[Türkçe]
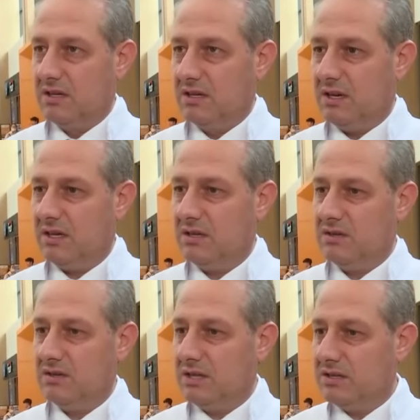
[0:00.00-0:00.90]
Yani
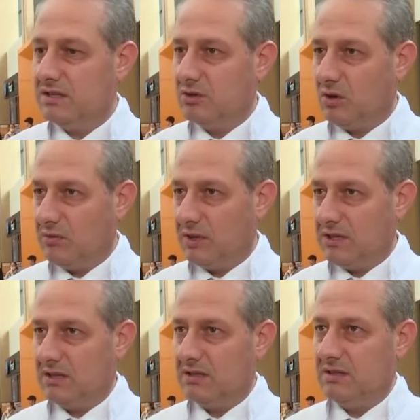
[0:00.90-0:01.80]
tedirgin olmadan